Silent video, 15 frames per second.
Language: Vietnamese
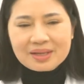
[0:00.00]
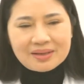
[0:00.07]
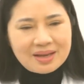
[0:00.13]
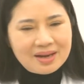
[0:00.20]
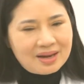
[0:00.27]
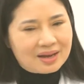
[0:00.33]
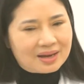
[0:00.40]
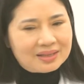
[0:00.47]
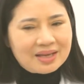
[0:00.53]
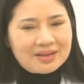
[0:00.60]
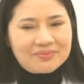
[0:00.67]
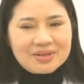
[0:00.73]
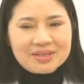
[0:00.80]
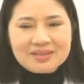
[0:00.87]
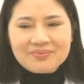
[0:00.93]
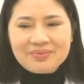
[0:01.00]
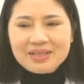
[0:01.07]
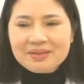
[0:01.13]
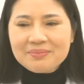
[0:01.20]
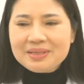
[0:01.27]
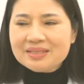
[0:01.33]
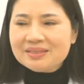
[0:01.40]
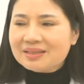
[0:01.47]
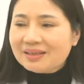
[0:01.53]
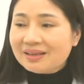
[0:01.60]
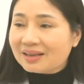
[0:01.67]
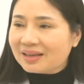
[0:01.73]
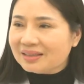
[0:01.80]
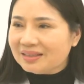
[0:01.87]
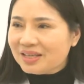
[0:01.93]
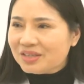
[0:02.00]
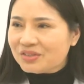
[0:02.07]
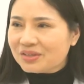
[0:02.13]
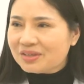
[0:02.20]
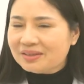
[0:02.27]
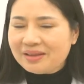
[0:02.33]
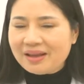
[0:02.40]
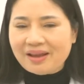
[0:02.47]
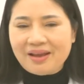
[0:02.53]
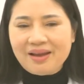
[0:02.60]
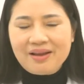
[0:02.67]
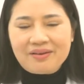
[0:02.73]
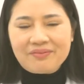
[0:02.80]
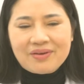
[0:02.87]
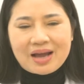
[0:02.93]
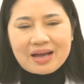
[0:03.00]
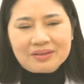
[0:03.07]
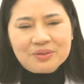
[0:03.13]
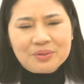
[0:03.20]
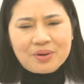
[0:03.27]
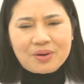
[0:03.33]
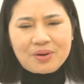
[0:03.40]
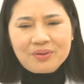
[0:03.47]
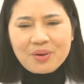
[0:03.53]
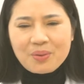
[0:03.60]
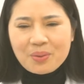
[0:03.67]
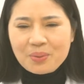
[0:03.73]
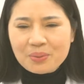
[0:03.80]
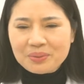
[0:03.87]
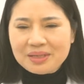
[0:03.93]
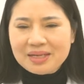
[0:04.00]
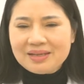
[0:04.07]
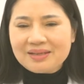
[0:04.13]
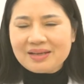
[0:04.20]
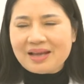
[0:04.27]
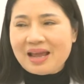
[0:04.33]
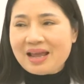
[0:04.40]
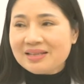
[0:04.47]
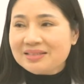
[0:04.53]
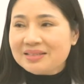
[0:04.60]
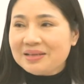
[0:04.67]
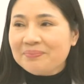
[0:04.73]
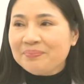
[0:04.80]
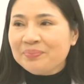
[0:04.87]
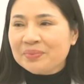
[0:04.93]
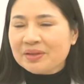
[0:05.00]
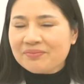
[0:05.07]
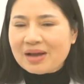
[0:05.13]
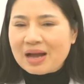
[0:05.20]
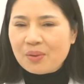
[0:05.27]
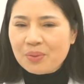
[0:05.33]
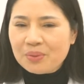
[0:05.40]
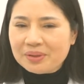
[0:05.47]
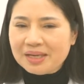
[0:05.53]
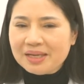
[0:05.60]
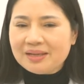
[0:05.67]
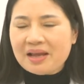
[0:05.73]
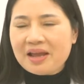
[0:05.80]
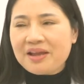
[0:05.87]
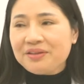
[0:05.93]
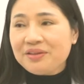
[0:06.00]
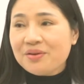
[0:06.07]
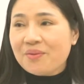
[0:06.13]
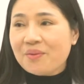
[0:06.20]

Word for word: đây là cái thành phần vitamin rất là cần thiết cho cơ thể và từ đó nó ổn định cái enzyme và ổn định hệ tiêu